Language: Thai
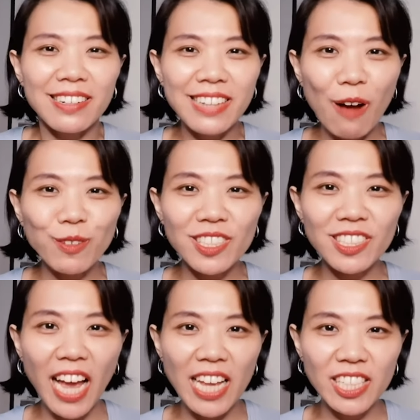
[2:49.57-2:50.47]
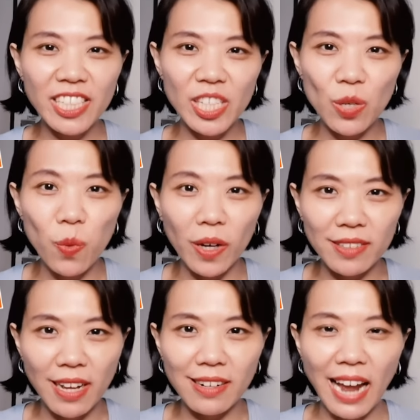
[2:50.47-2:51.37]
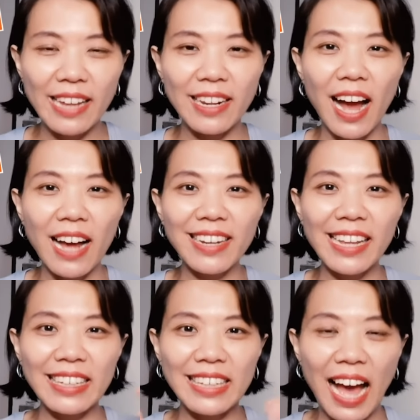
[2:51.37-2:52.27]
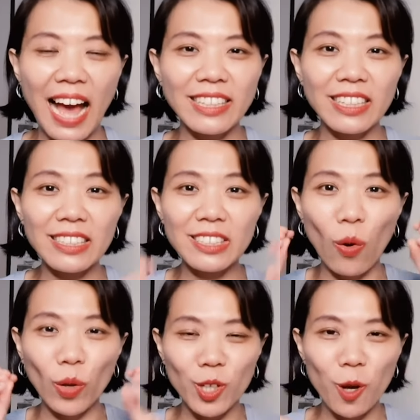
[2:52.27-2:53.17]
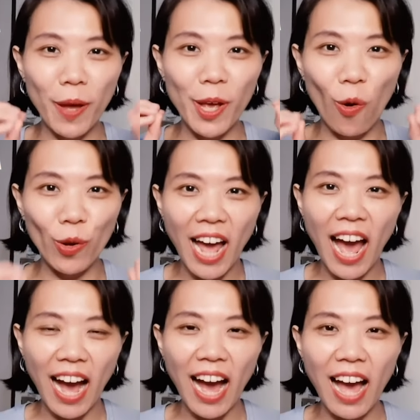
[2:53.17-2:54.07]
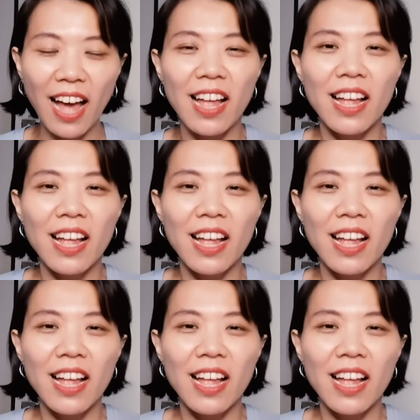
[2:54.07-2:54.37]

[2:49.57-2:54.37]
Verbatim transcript: เราจะใช้คีย์เวิร์ดอะไรนะคะในการกดเข้าไปค้นหาค่ะ